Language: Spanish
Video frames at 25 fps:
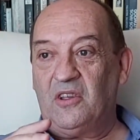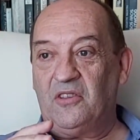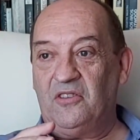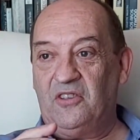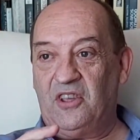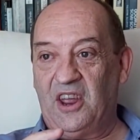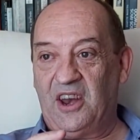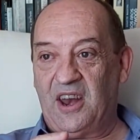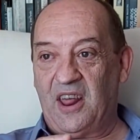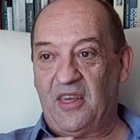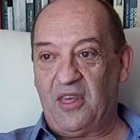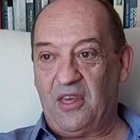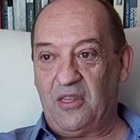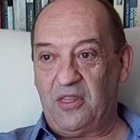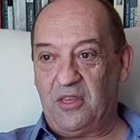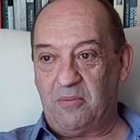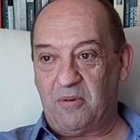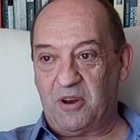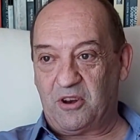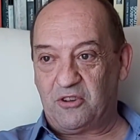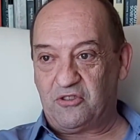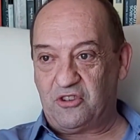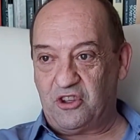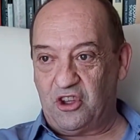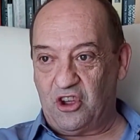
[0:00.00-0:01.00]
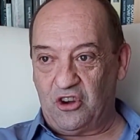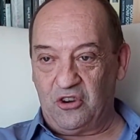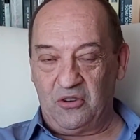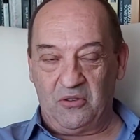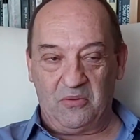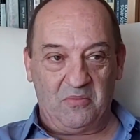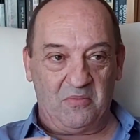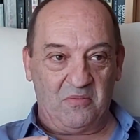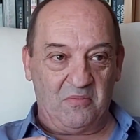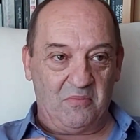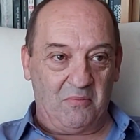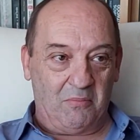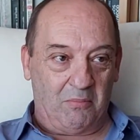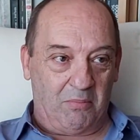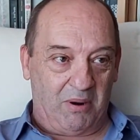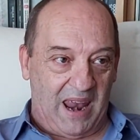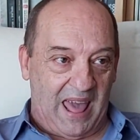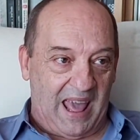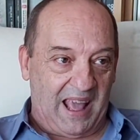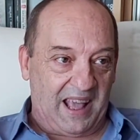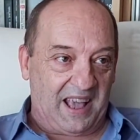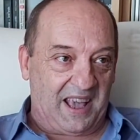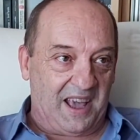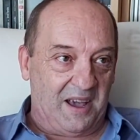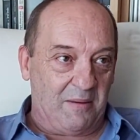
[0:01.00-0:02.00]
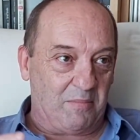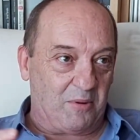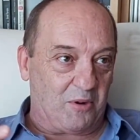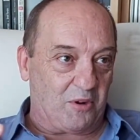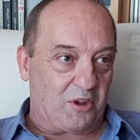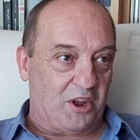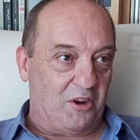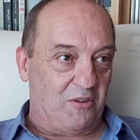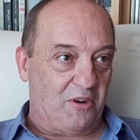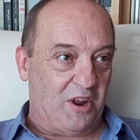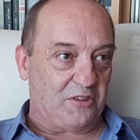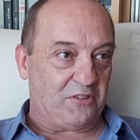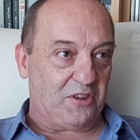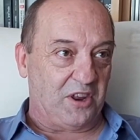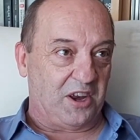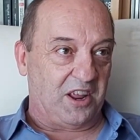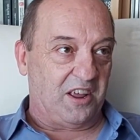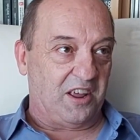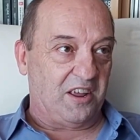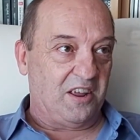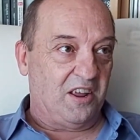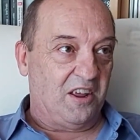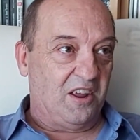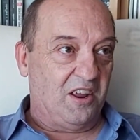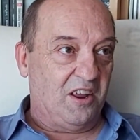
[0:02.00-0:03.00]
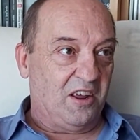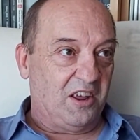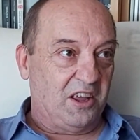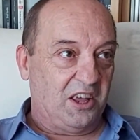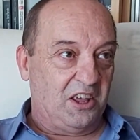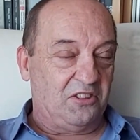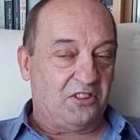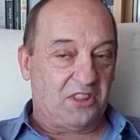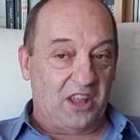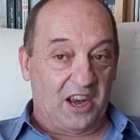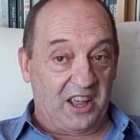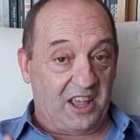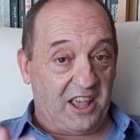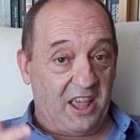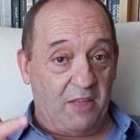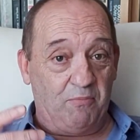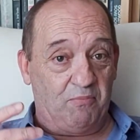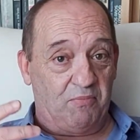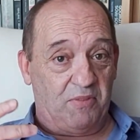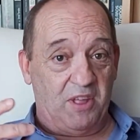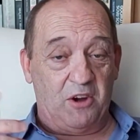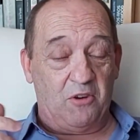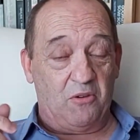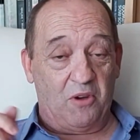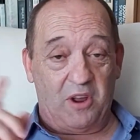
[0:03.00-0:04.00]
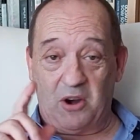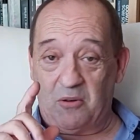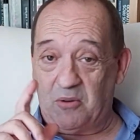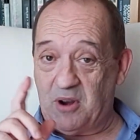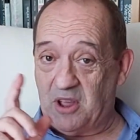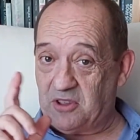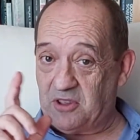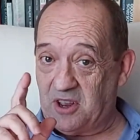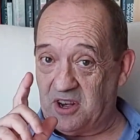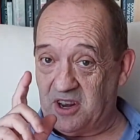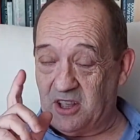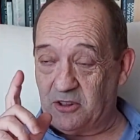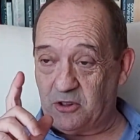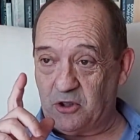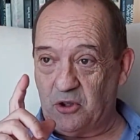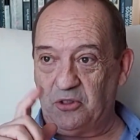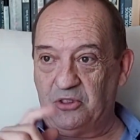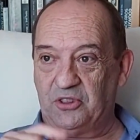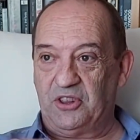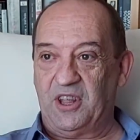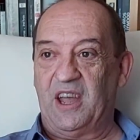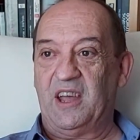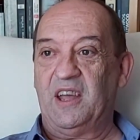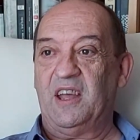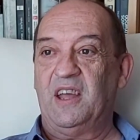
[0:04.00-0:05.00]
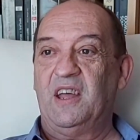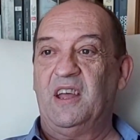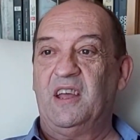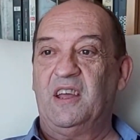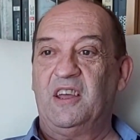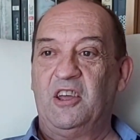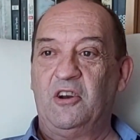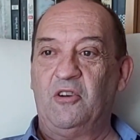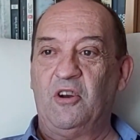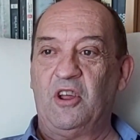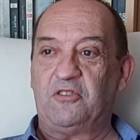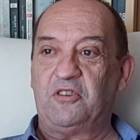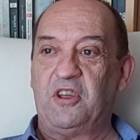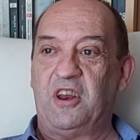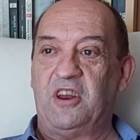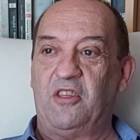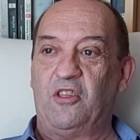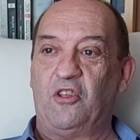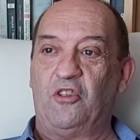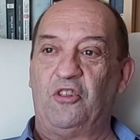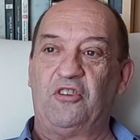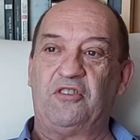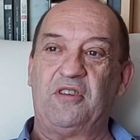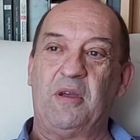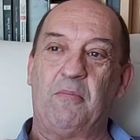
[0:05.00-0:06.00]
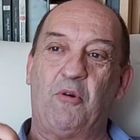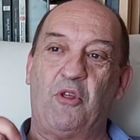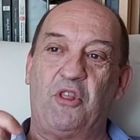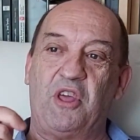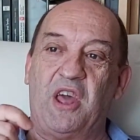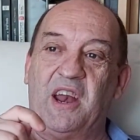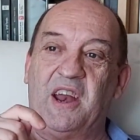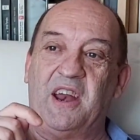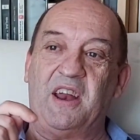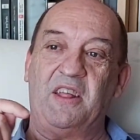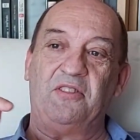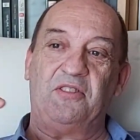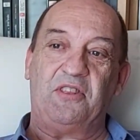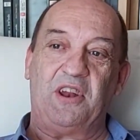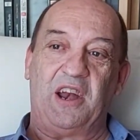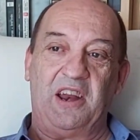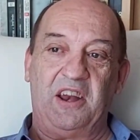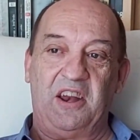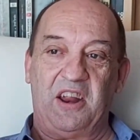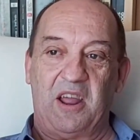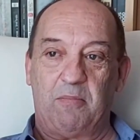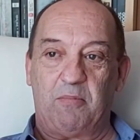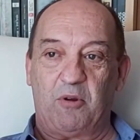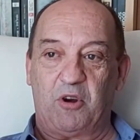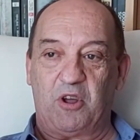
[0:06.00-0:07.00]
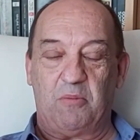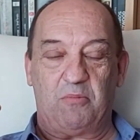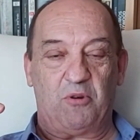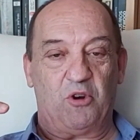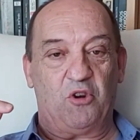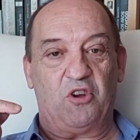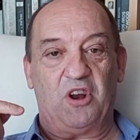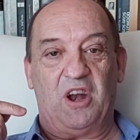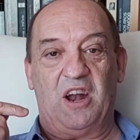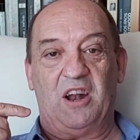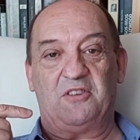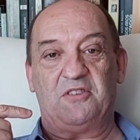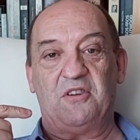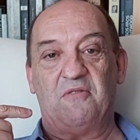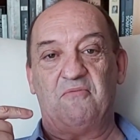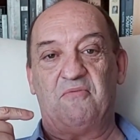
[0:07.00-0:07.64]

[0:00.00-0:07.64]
llena de diversión, blanca, porque era una serie inteligente, no era una serie tonta, era una serie donde se podía leer entre líneas, porque por lo general se